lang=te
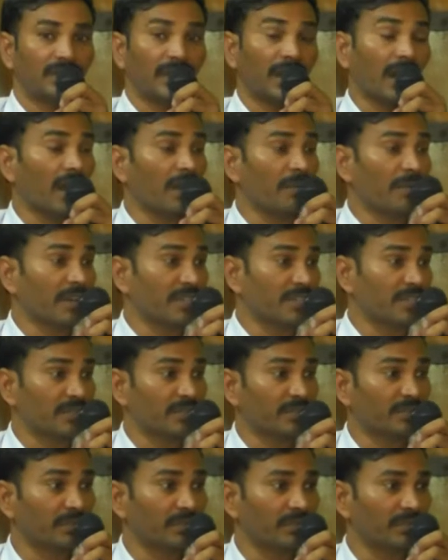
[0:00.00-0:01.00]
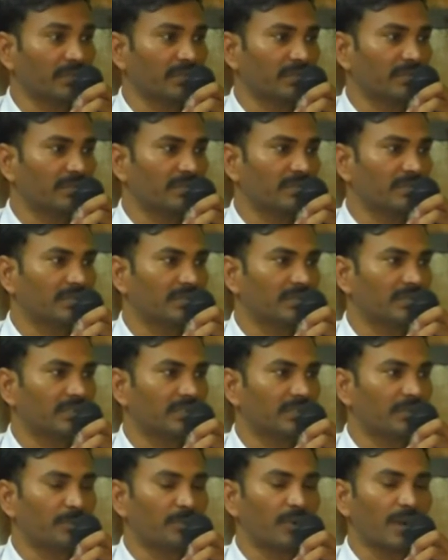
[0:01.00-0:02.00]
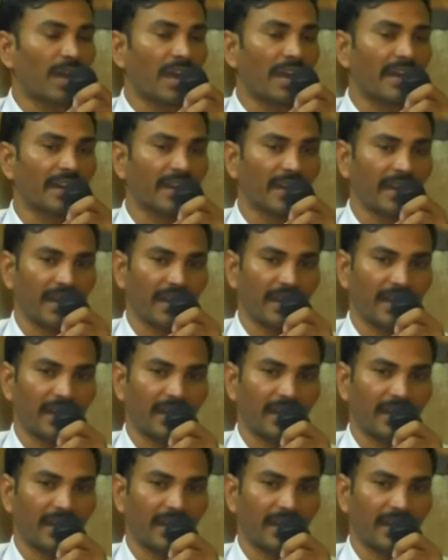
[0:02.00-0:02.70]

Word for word: ఎలా మన జీవితం ఇప్పుడు ఆయనే